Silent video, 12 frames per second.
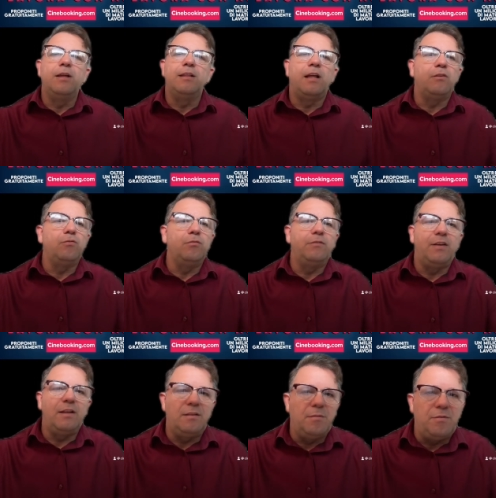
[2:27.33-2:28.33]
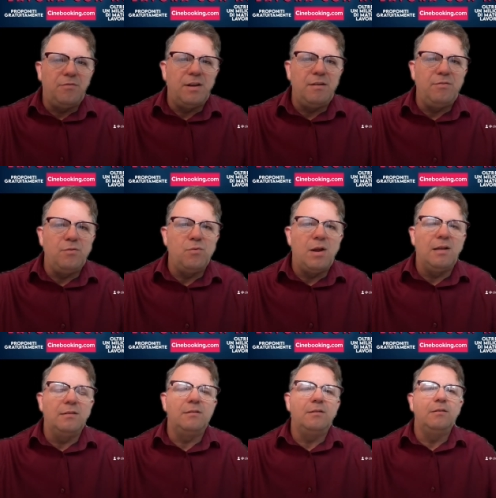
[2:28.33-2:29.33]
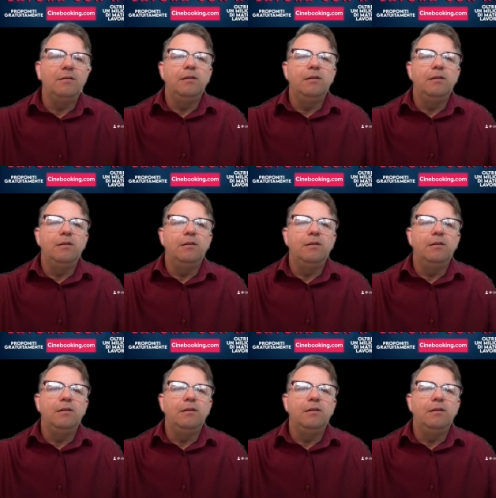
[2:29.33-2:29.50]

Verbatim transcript: andate sul set per fare i figuranti.